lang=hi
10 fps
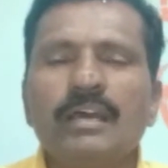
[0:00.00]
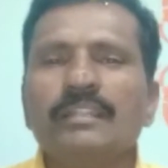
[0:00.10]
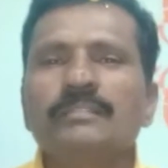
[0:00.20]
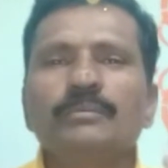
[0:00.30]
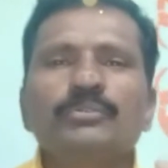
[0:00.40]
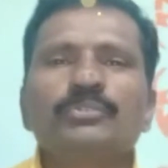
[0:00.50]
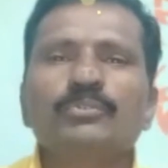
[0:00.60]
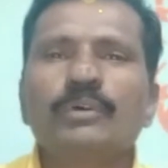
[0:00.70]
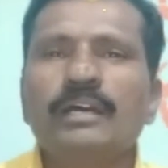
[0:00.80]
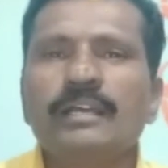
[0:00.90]
आनंद
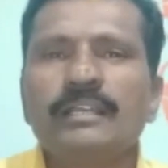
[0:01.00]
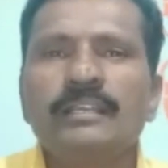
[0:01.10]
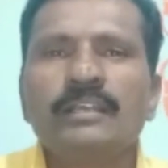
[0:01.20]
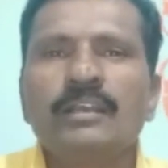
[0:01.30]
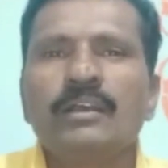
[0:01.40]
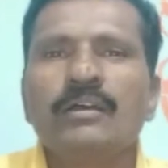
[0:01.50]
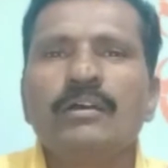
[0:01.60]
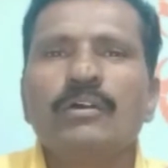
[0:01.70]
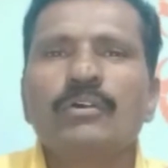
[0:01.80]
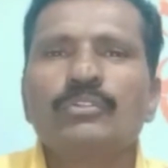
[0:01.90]
महसूस हुआ है
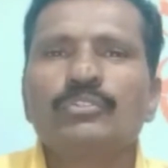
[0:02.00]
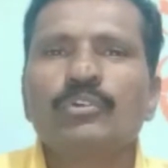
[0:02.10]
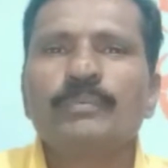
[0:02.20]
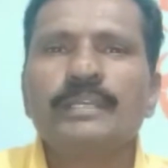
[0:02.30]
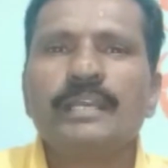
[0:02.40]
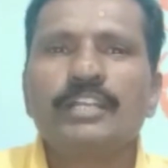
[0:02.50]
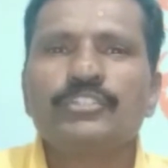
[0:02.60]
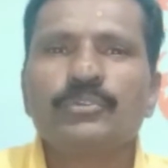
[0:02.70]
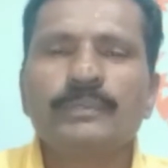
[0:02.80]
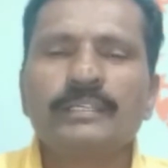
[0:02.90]
और जो मैं
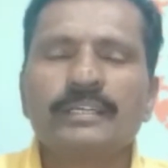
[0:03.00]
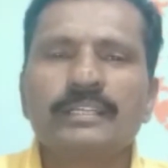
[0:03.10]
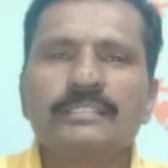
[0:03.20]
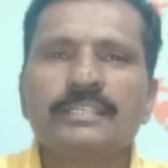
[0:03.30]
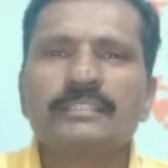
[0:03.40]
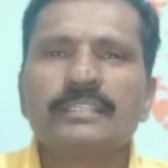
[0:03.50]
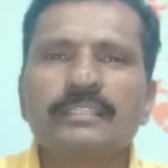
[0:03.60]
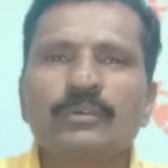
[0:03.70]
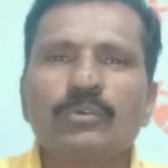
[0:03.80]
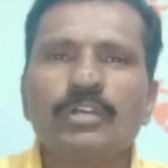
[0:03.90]
अचीवमेंट करना चाहता
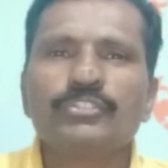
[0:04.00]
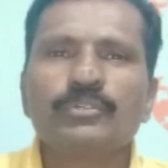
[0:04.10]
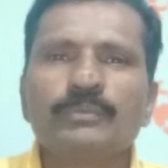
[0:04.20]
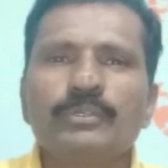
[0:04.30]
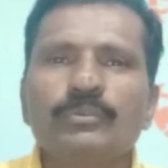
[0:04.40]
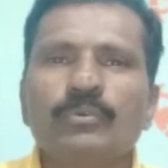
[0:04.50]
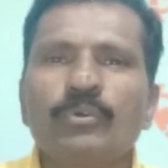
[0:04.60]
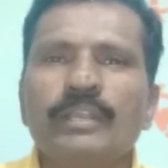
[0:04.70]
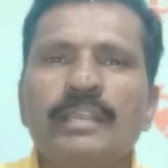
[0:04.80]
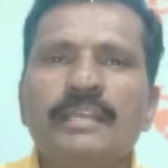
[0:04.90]
था वो अचीवमेंट
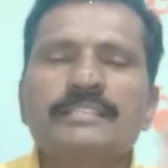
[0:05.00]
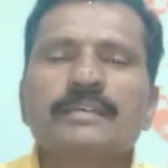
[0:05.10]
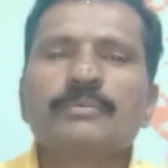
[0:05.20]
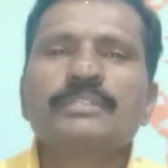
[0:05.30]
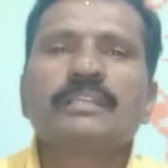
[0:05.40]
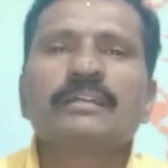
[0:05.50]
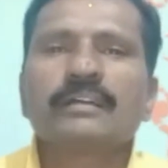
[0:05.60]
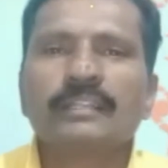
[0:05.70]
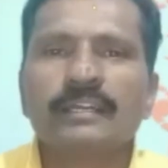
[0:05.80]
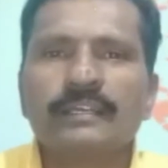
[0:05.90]
हो गया ऐसा मुझे लग
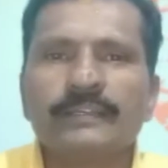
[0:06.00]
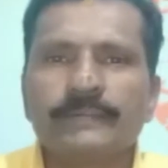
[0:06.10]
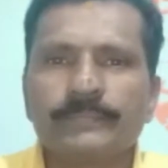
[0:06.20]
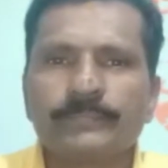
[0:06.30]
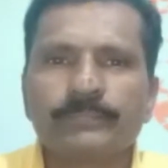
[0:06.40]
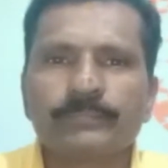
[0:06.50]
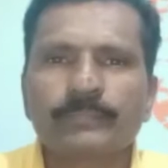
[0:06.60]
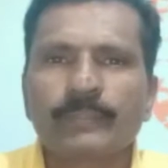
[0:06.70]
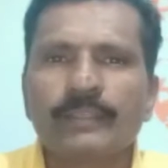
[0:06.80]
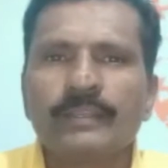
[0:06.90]
रहा है
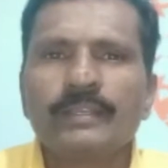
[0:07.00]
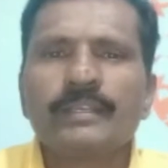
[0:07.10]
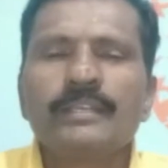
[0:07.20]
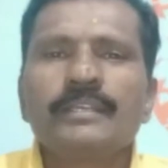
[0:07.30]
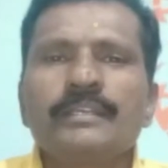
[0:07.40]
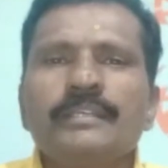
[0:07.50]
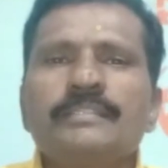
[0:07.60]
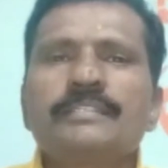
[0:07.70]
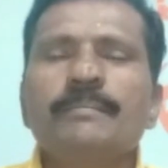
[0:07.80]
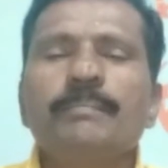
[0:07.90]

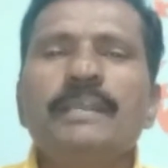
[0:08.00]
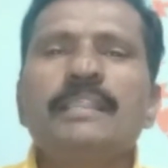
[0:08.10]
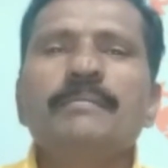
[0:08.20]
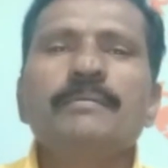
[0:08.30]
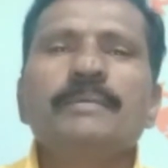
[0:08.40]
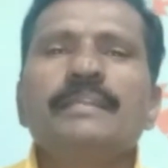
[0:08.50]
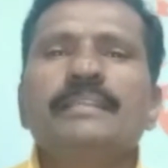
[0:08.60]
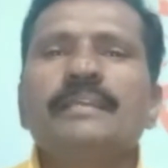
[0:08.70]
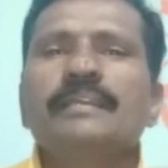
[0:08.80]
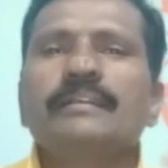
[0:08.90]
इससे पहले भी
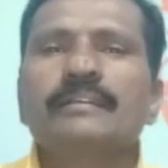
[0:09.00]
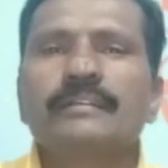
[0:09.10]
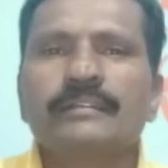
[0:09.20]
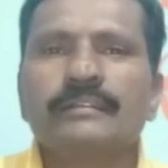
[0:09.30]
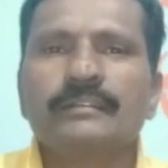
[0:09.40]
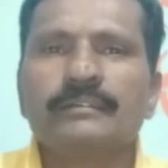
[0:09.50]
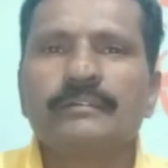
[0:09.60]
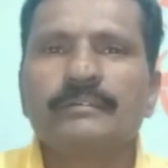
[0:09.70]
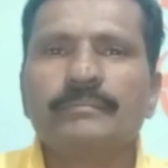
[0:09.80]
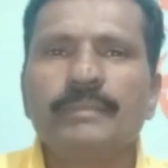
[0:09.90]
मैंने
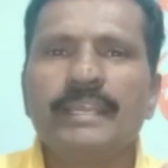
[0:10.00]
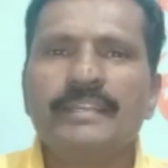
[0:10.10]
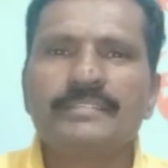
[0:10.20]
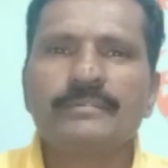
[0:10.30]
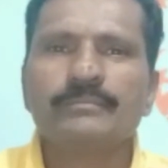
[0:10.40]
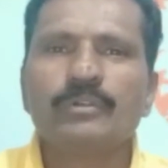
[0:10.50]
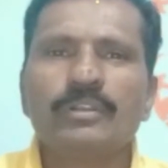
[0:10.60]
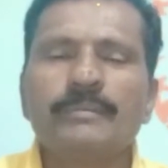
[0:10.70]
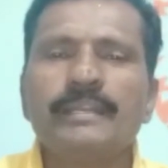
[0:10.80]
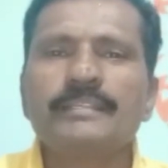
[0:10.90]
मैगनिज़म
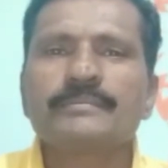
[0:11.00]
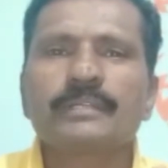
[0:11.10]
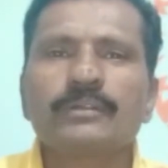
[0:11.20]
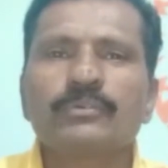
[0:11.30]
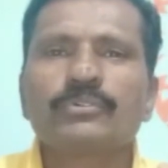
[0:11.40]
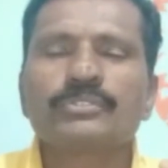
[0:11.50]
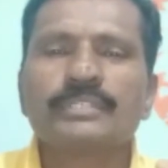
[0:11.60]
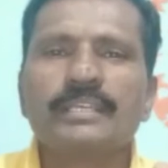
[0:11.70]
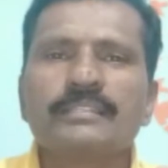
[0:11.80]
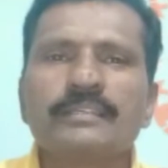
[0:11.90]
मॉडर्न मैगनिज़म का कोर्स
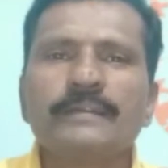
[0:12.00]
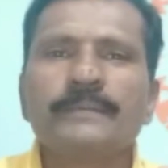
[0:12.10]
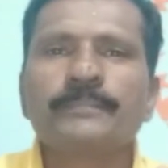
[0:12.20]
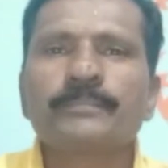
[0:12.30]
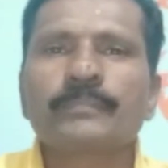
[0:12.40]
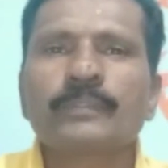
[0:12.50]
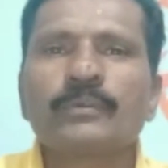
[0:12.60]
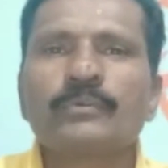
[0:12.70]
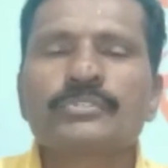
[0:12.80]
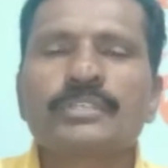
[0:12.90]
किया था
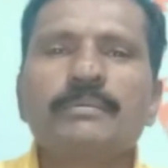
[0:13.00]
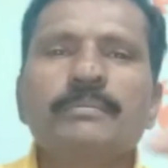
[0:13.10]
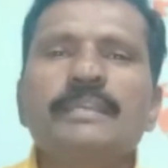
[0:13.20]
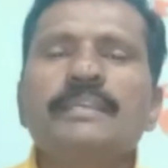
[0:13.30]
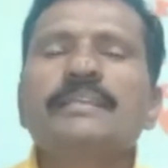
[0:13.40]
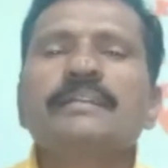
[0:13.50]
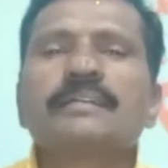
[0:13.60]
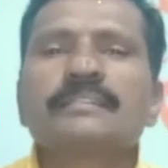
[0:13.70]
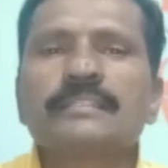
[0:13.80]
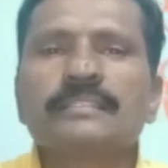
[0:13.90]
उसका भी मैं हीलिंग
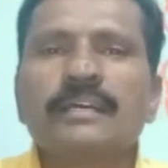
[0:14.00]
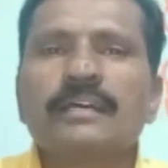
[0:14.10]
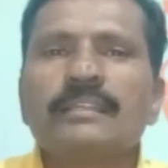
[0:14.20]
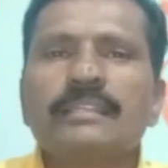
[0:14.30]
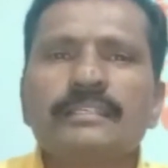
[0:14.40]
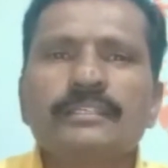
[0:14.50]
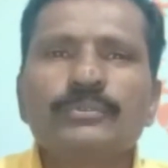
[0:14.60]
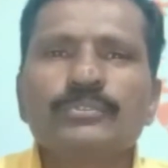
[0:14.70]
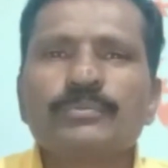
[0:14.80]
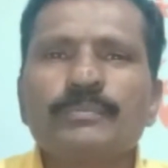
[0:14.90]
करता था
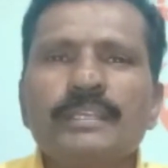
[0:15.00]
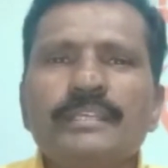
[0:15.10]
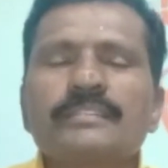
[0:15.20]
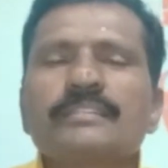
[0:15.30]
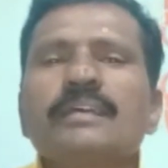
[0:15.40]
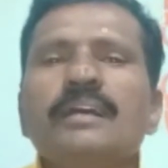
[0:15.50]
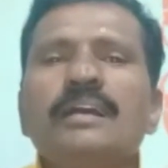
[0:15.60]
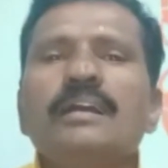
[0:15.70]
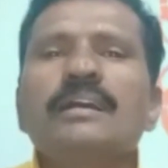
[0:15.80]
लेकिन उसमें इतना